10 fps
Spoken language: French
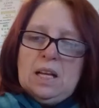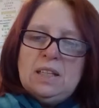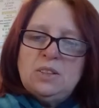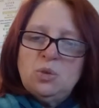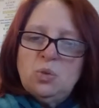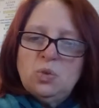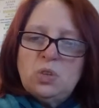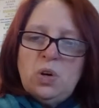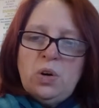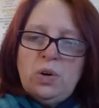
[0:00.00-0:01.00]
Et
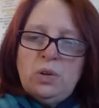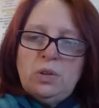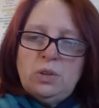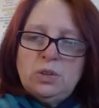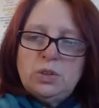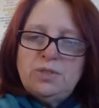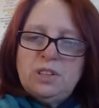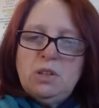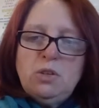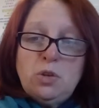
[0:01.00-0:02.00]
donc, euh, je
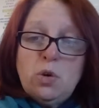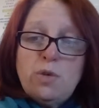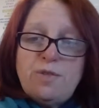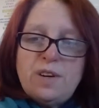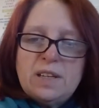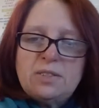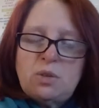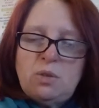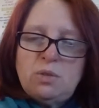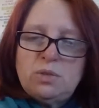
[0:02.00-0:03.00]
vais le refaire
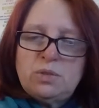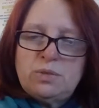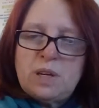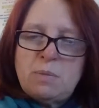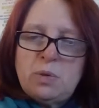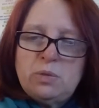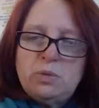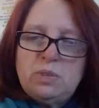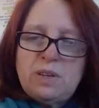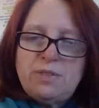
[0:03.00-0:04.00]
sans vraiment,
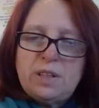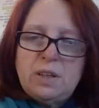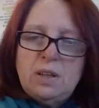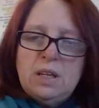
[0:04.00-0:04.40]
tout à fait.